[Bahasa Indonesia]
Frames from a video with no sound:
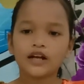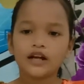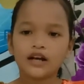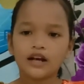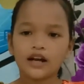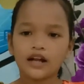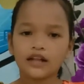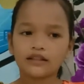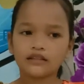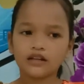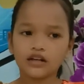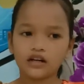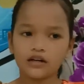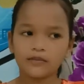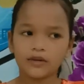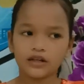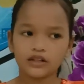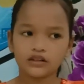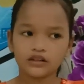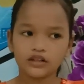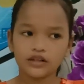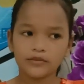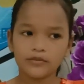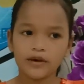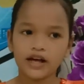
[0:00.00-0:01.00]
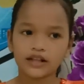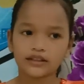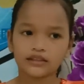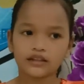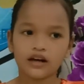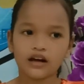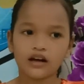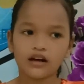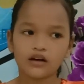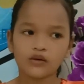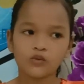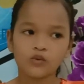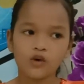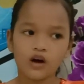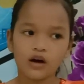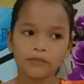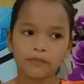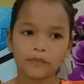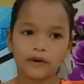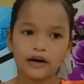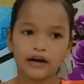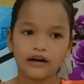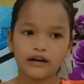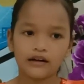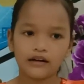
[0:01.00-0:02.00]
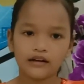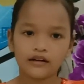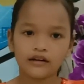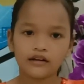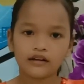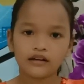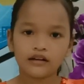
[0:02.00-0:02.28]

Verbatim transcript: latak man dibata guapa.